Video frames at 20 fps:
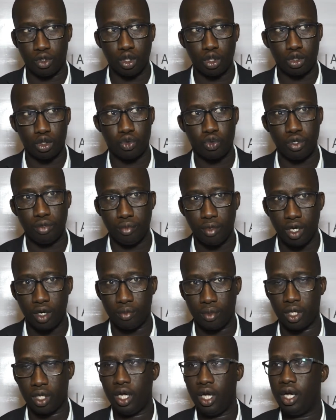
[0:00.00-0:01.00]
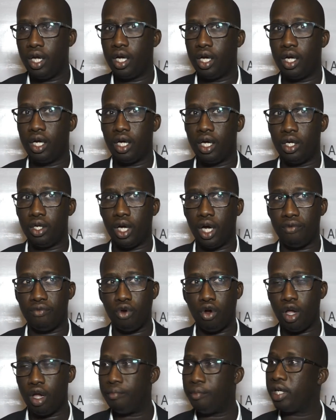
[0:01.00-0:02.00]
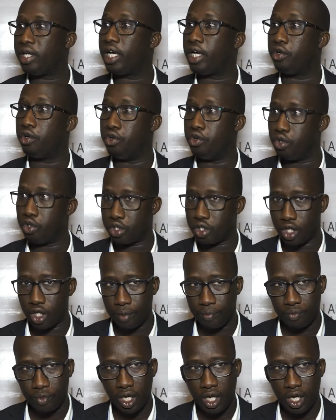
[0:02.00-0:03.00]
dont je suis membre, avant un mandat de deux ans.